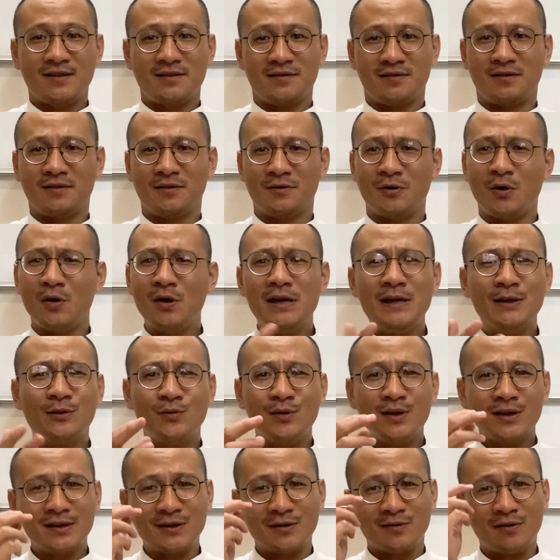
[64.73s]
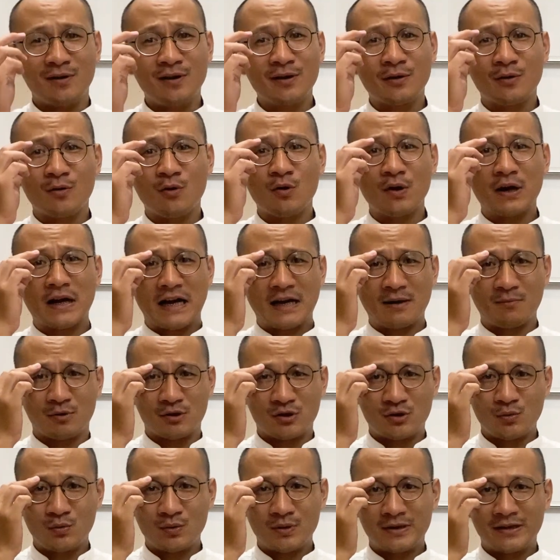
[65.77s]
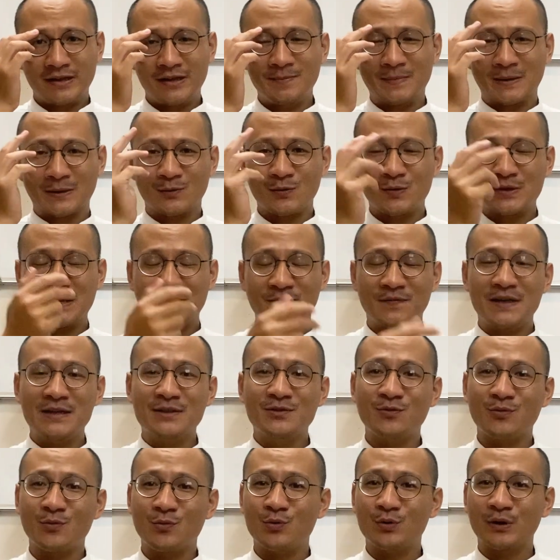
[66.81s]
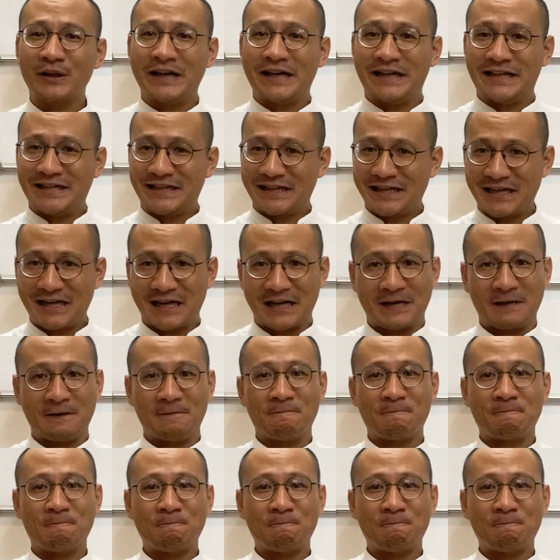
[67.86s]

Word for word: À, nói lý thuyết thì nó hơi khô khan một chút, nhưng mà tôi sẽ ví dụ cụ thể như thế này.